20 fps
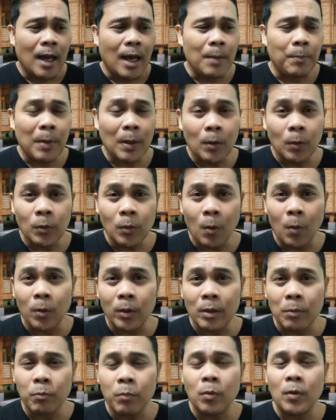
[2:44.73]
ay
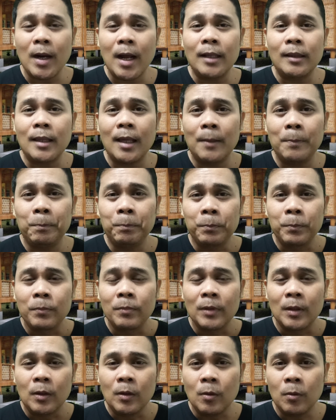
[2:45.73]
panonoorin po natin
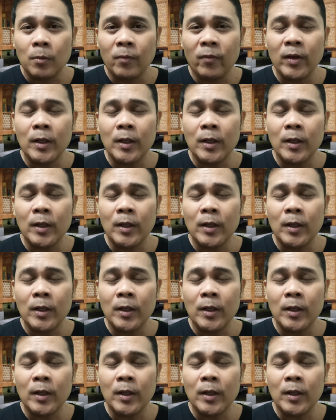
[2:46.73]
yung